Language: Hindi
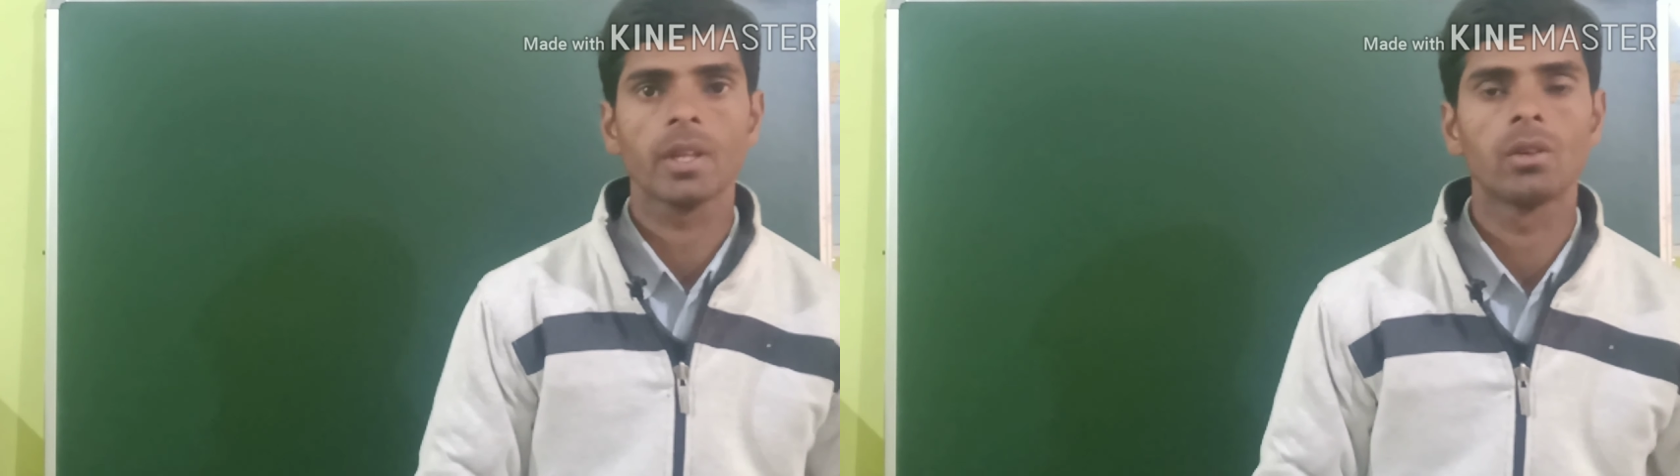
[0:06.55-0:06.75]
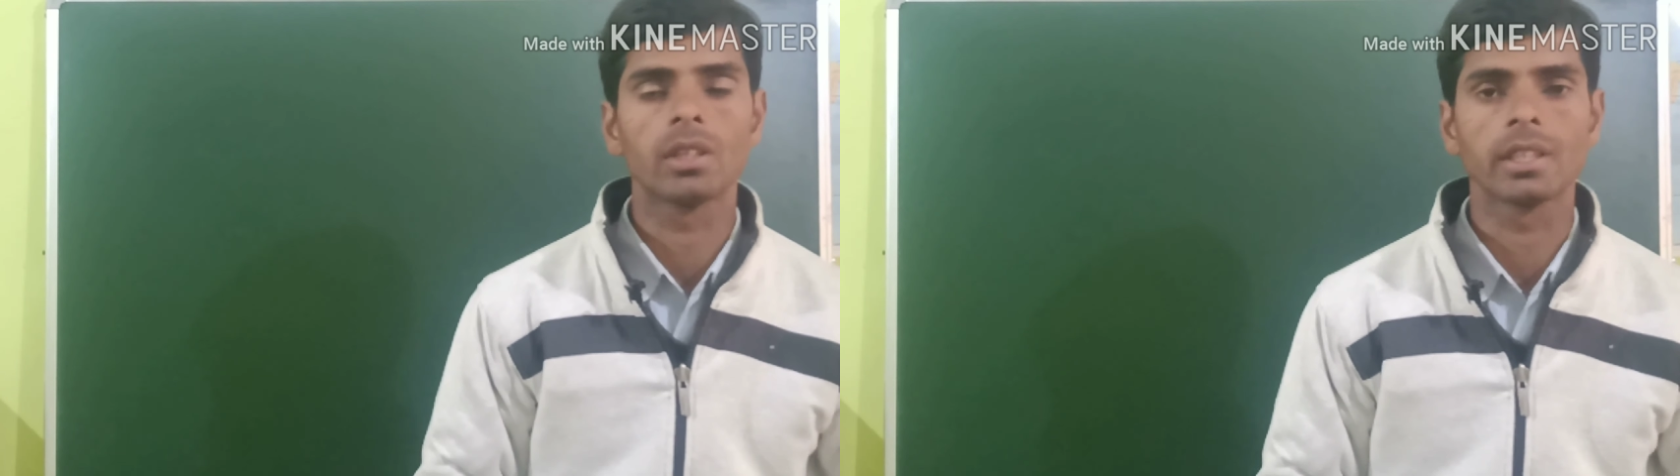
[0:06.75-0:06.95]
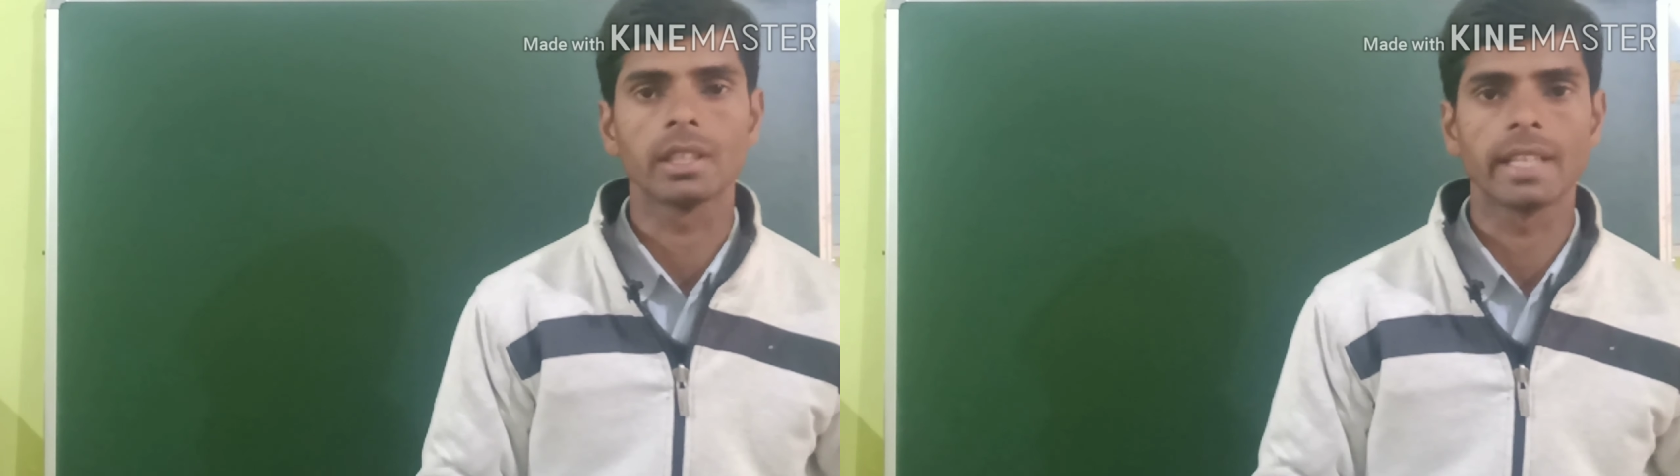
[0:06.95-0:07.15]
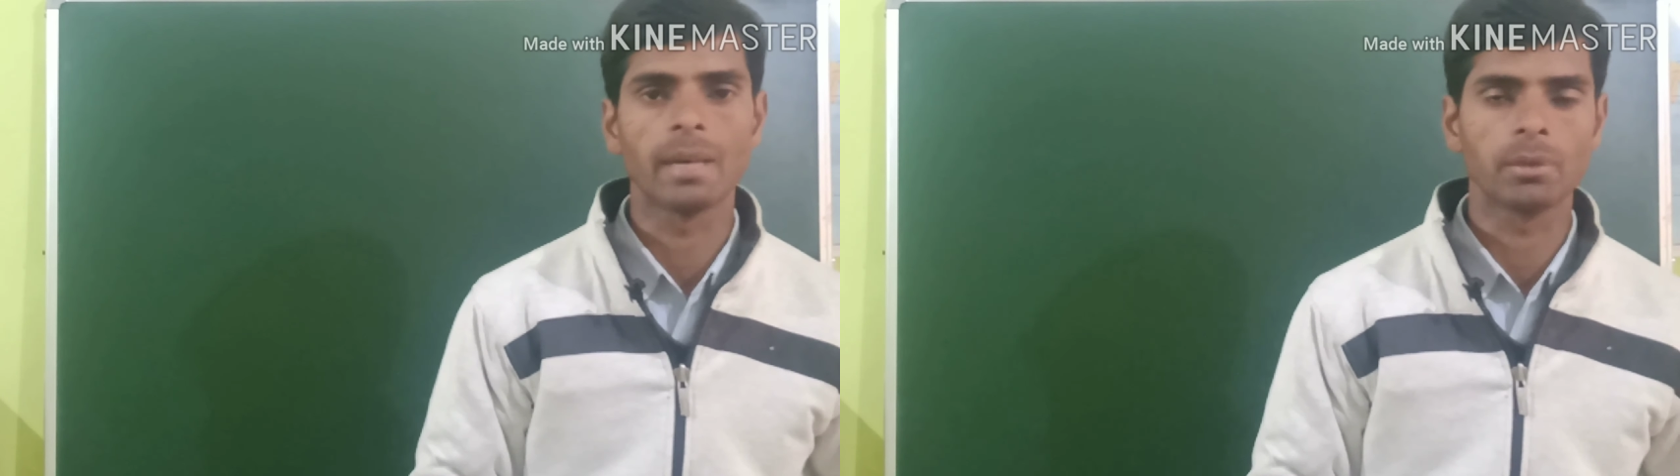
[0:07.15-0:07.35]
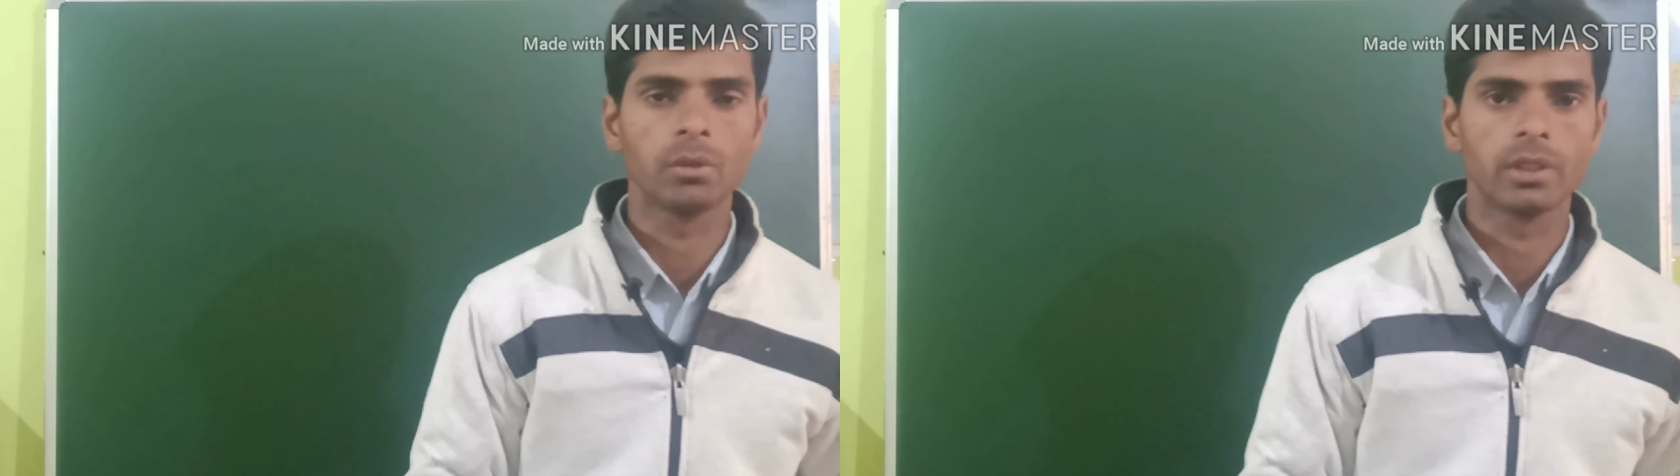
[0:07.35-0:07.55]
और कितने
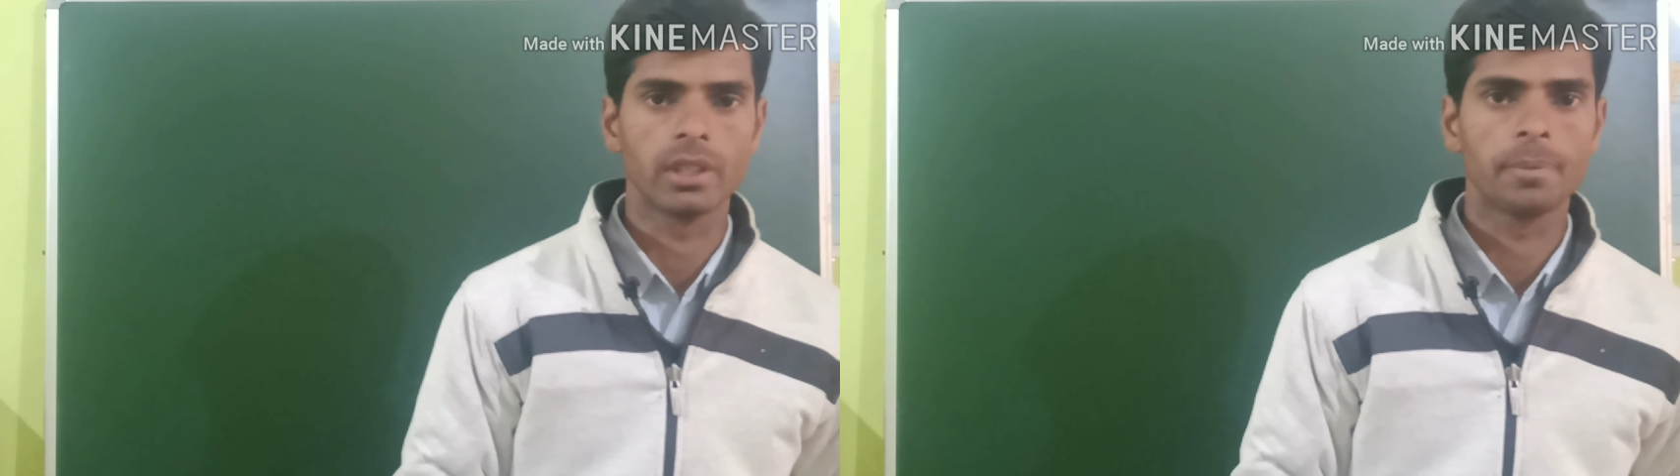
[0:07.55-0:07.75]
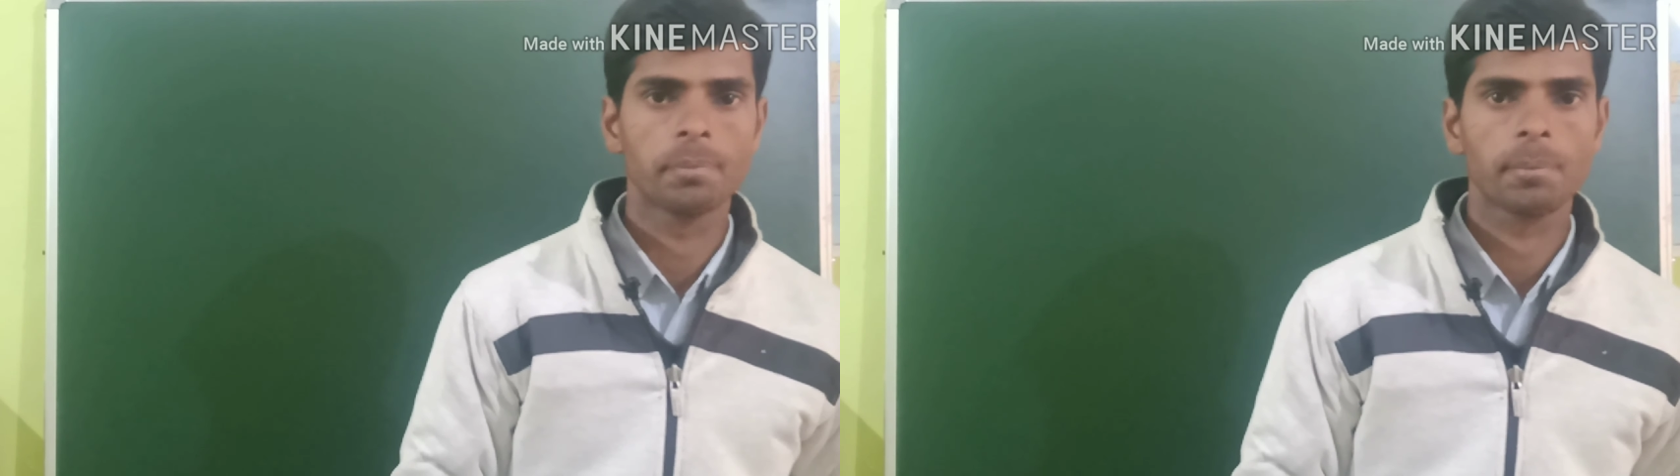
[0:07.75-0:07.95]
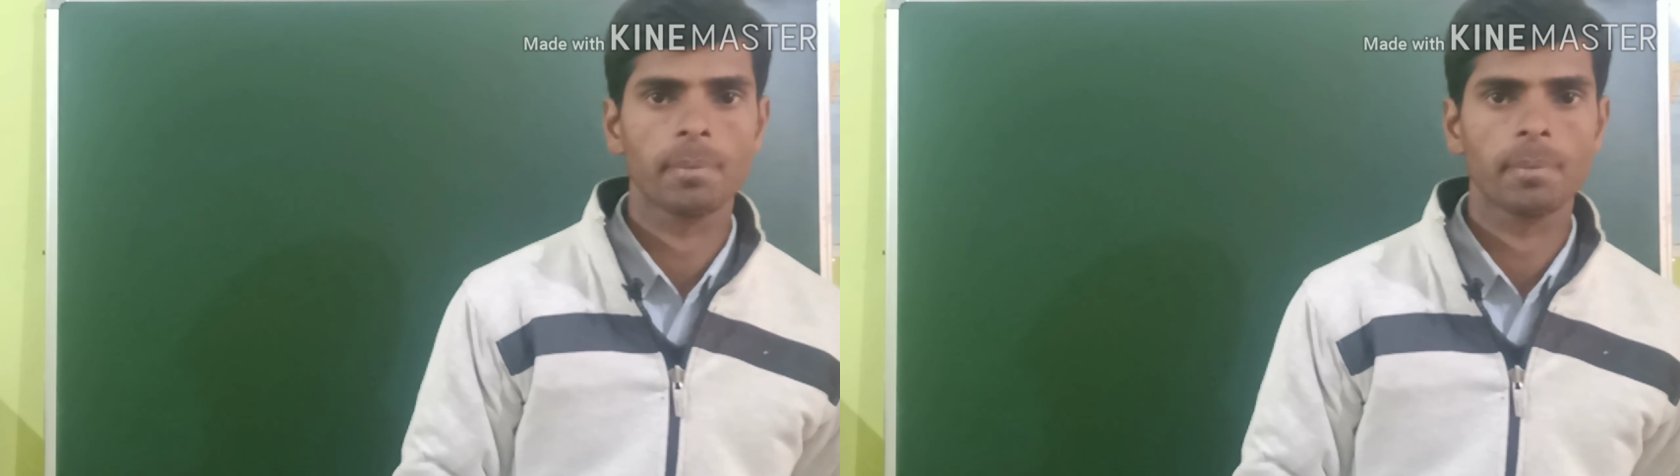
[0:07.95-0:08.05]
टाइप के होती हैं